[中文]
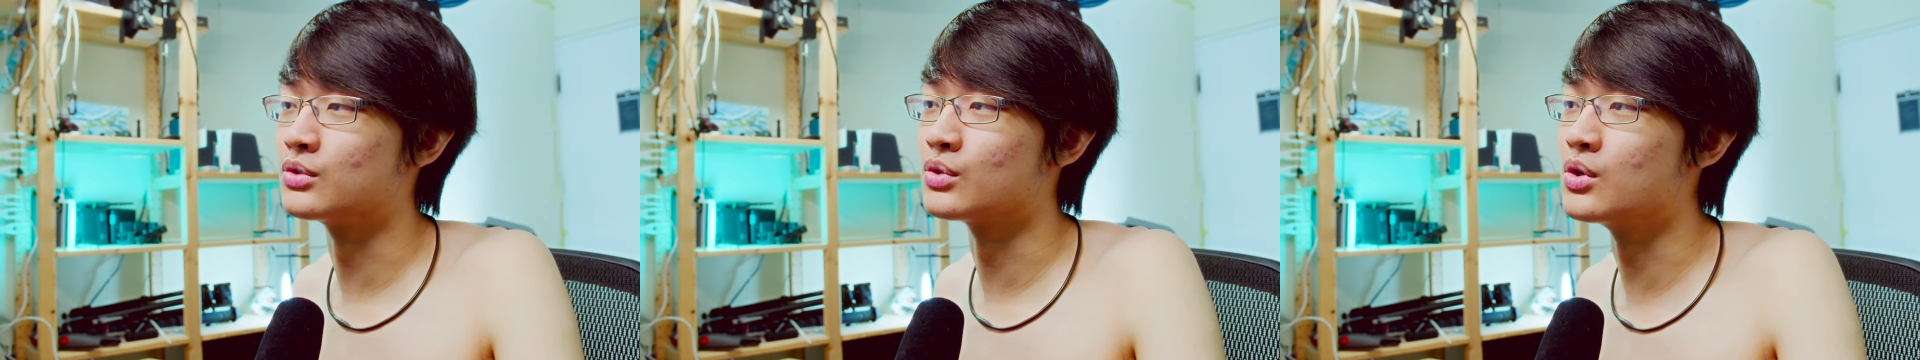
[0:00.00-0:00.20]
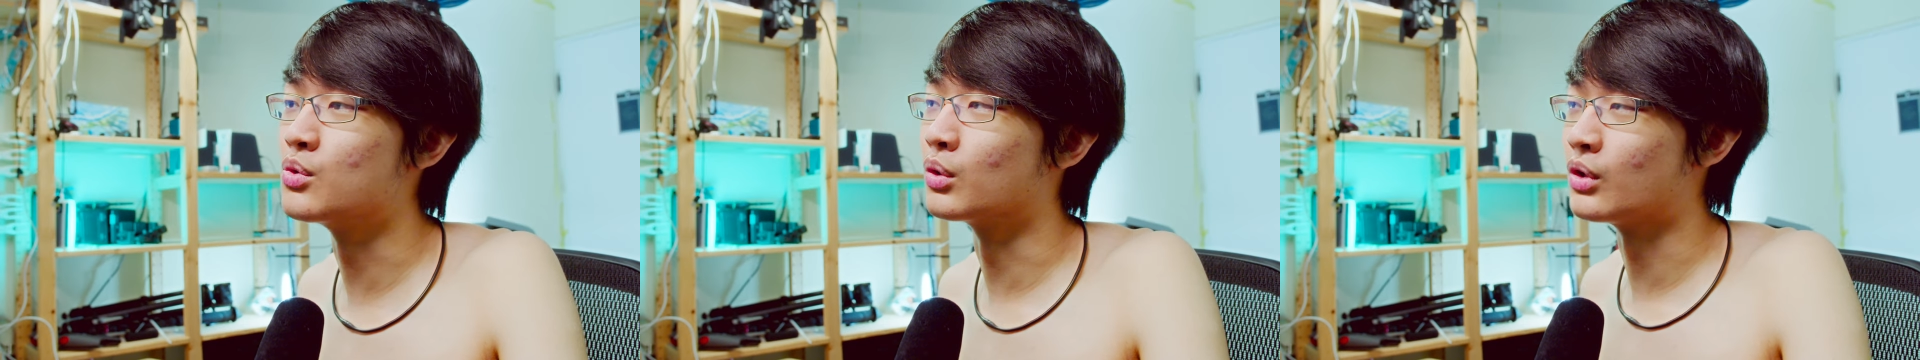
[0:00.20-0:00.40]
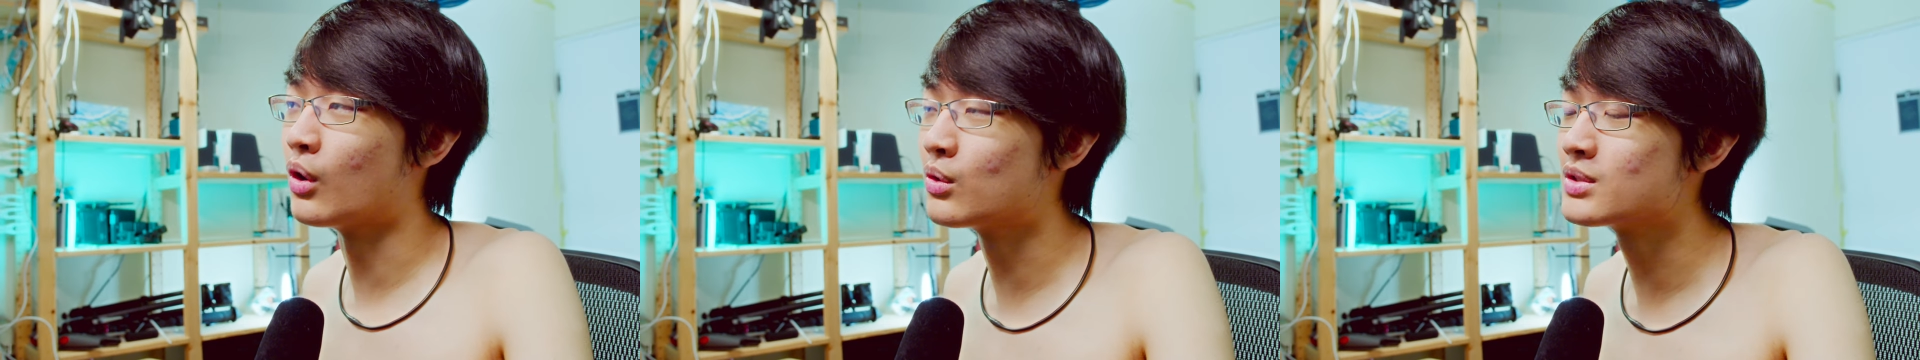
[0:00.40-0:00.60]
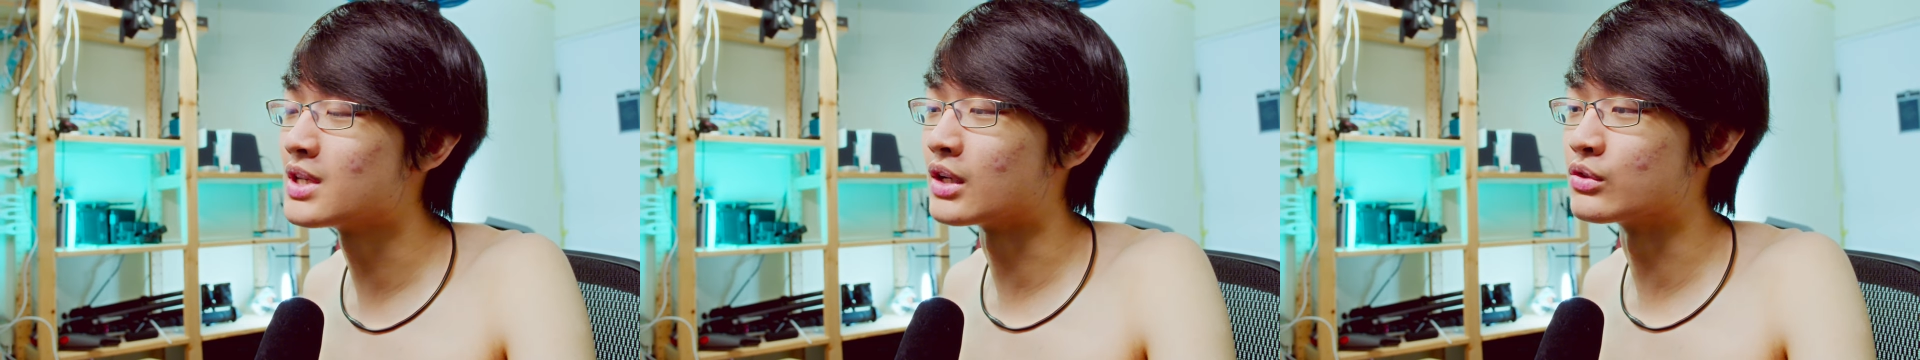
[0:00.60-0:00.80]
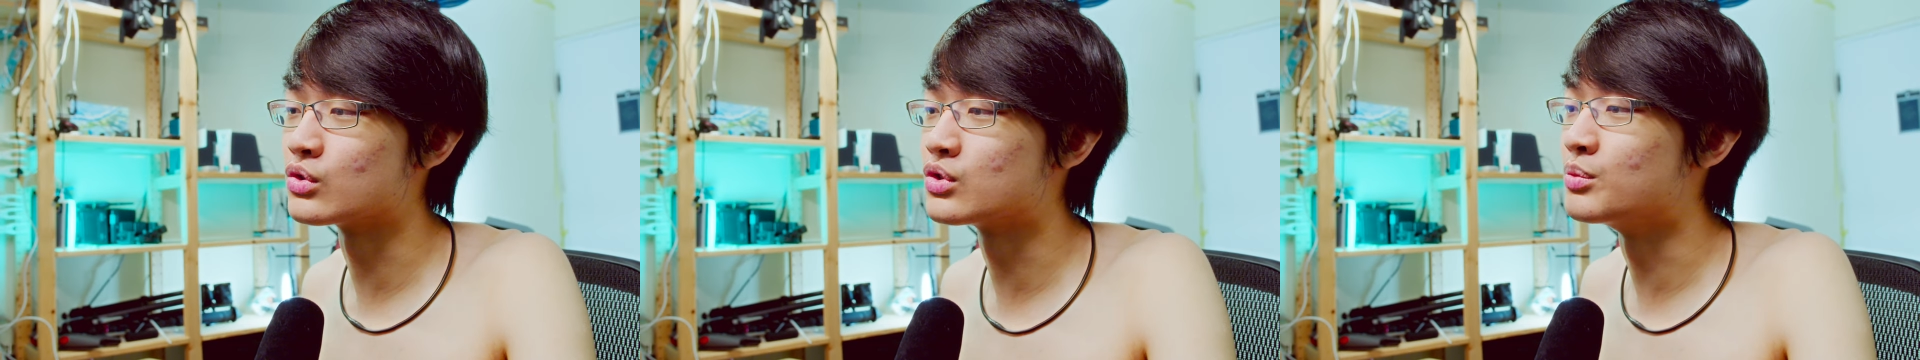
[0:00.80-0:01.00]
所以我通
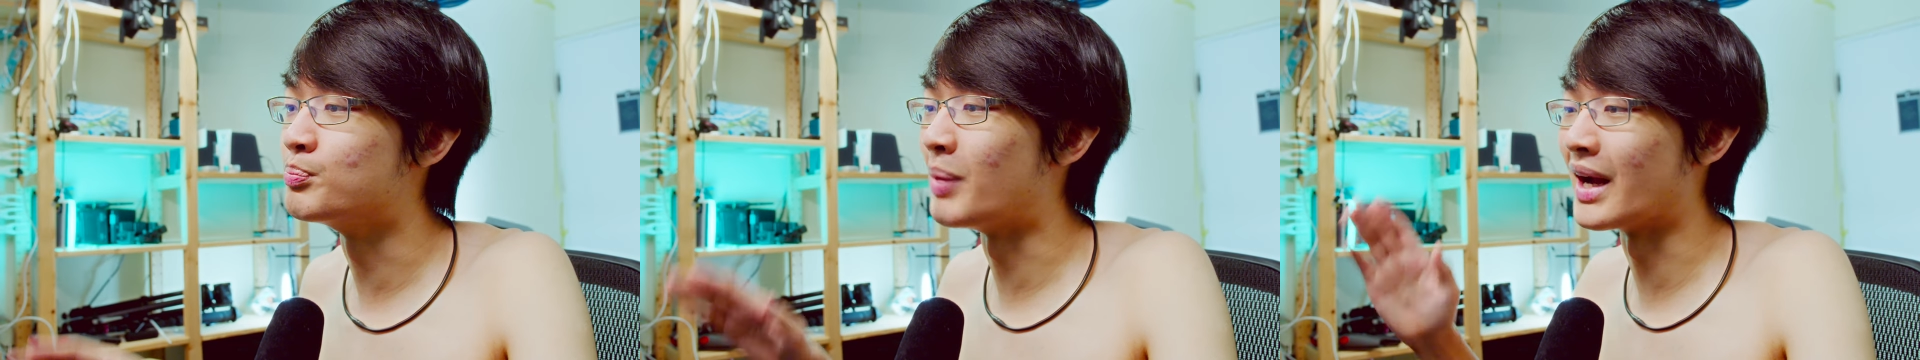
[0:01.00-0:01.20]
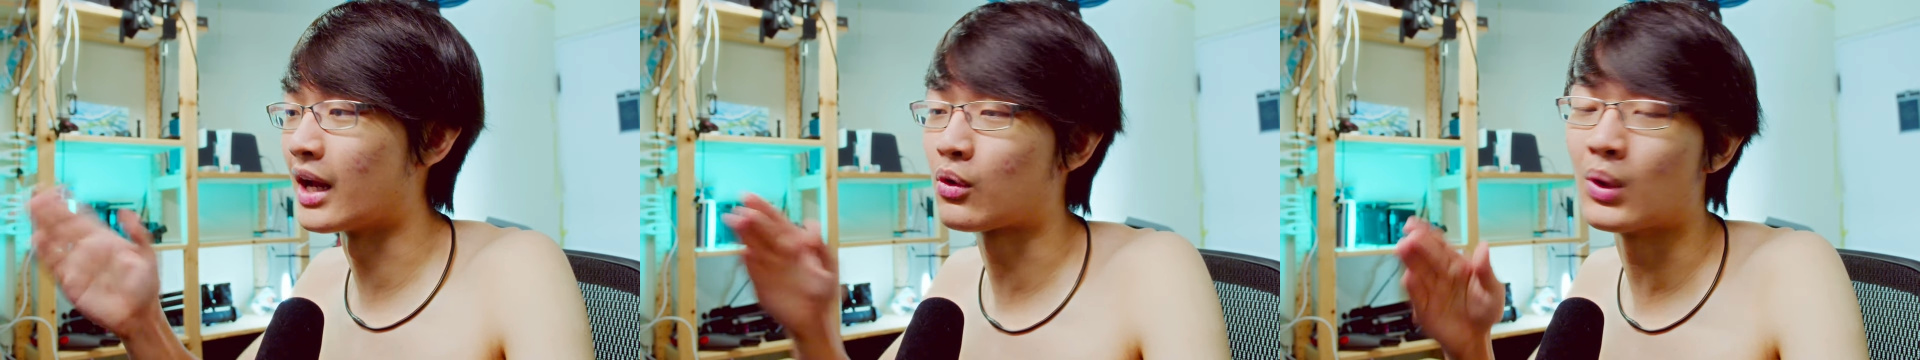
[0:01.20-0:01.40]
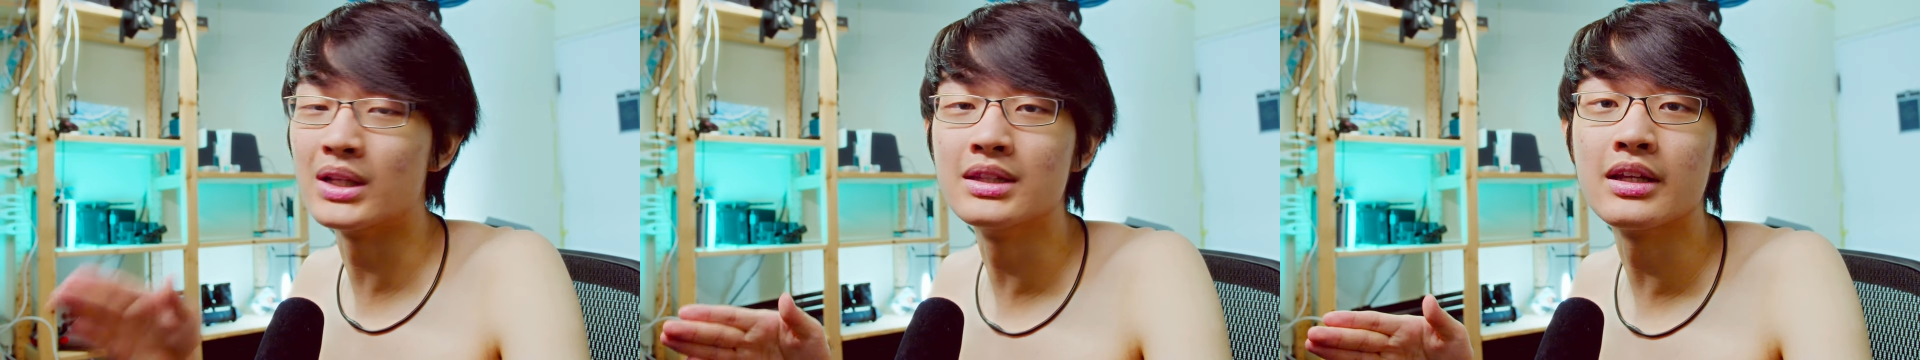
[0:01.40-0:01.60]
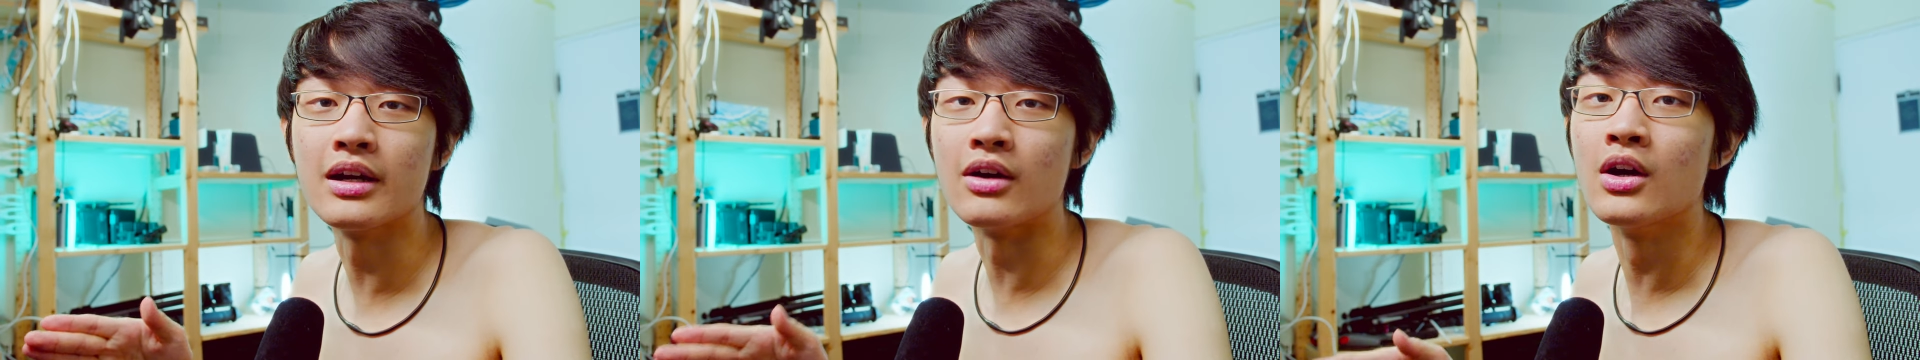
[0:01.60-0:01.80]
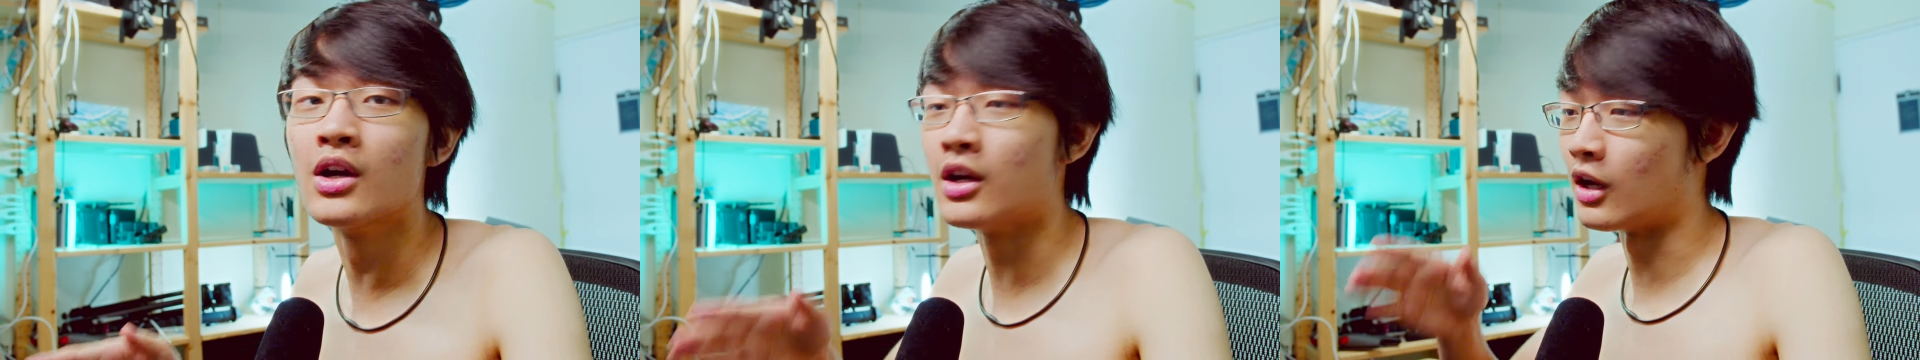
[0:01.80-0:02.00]
常就是把它关掉，